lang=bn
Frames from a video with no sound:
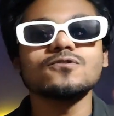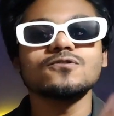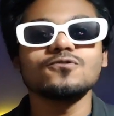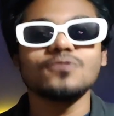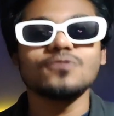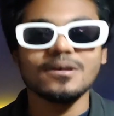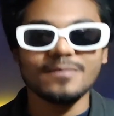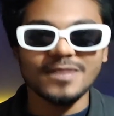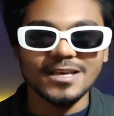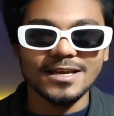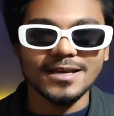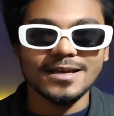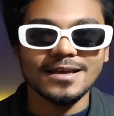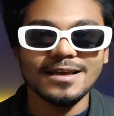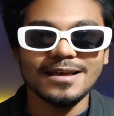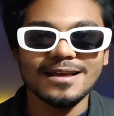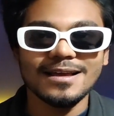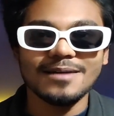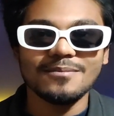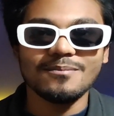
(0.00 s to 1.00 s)
হুজুরে মিয়া
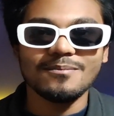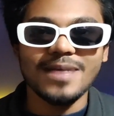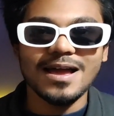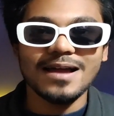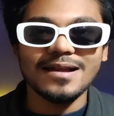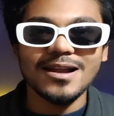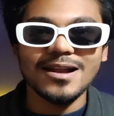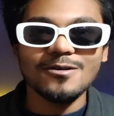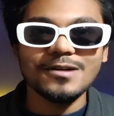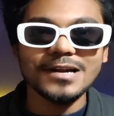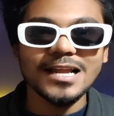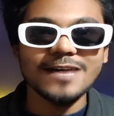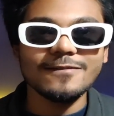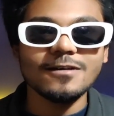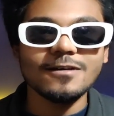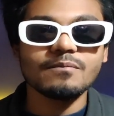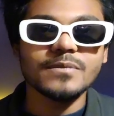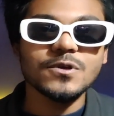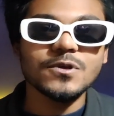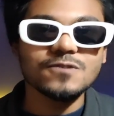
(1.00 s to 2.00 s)
ব্যাকগ্রাউন্ডে
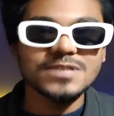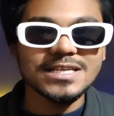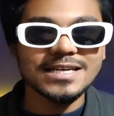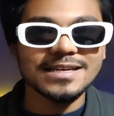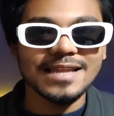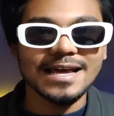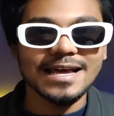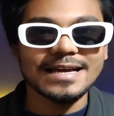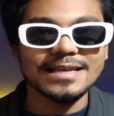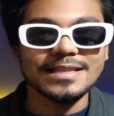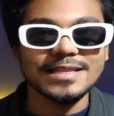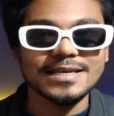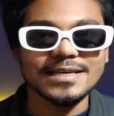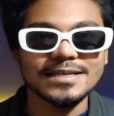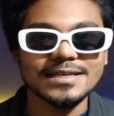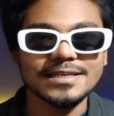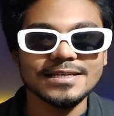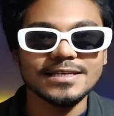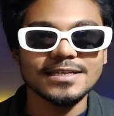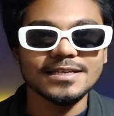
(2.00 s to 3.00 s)
আমার মিউজিক লাগাই দেয়
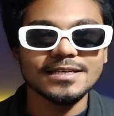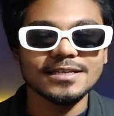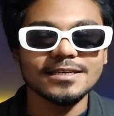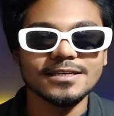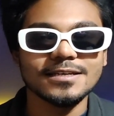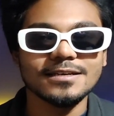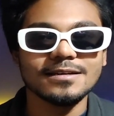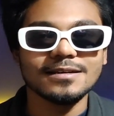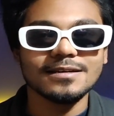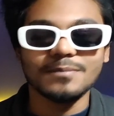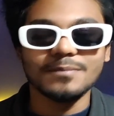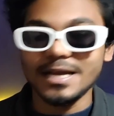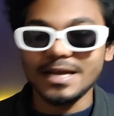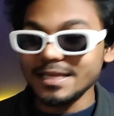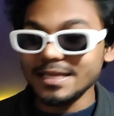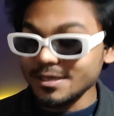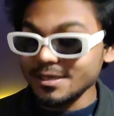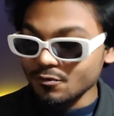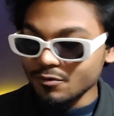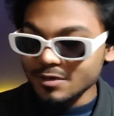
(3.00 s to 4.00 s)

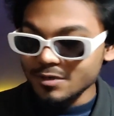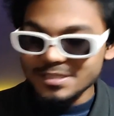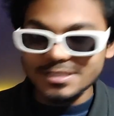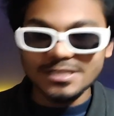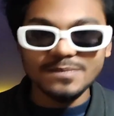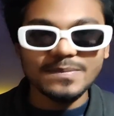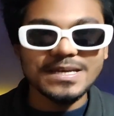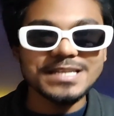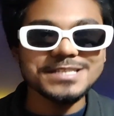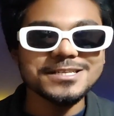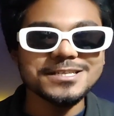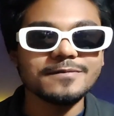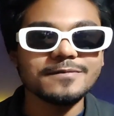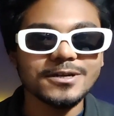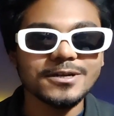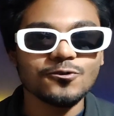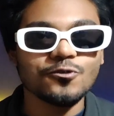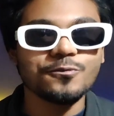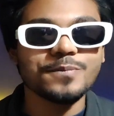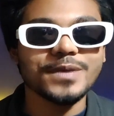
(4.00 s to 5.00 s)
মানে হচ্ছে পাঞ্জাবি
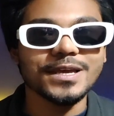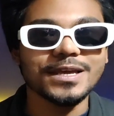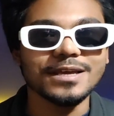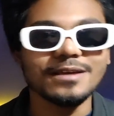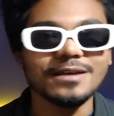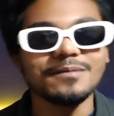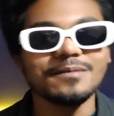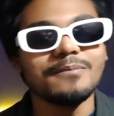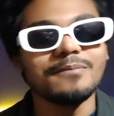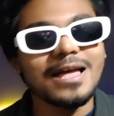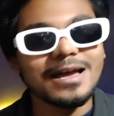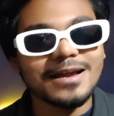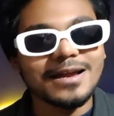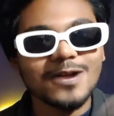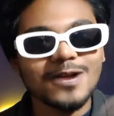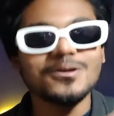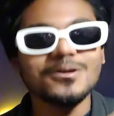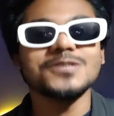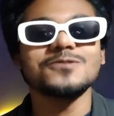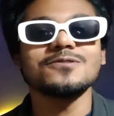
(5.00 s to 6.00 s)
টুপি
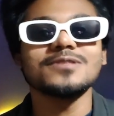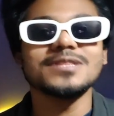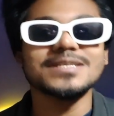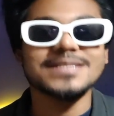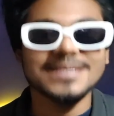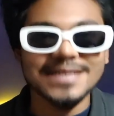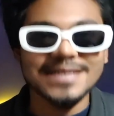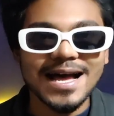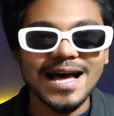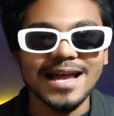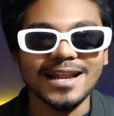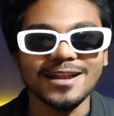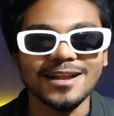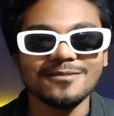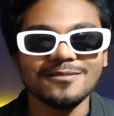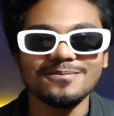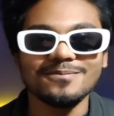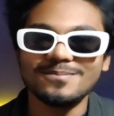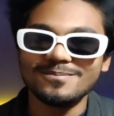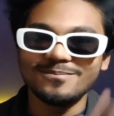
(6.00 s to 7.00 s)
ব্যাকগ্রাউন্ডে চলতেছে গান
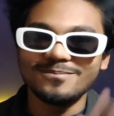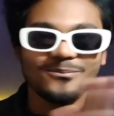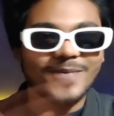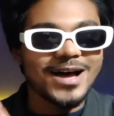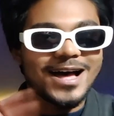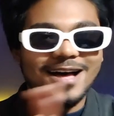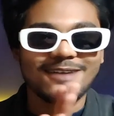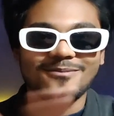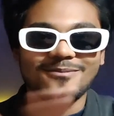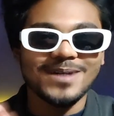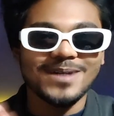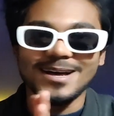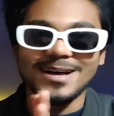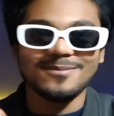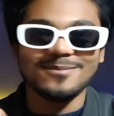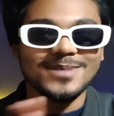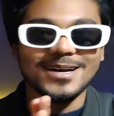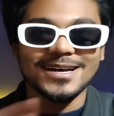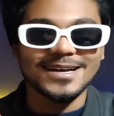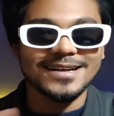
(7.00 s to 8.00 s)
বাহ বাহ
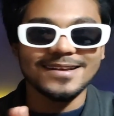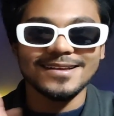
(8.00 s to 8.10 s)
বাহ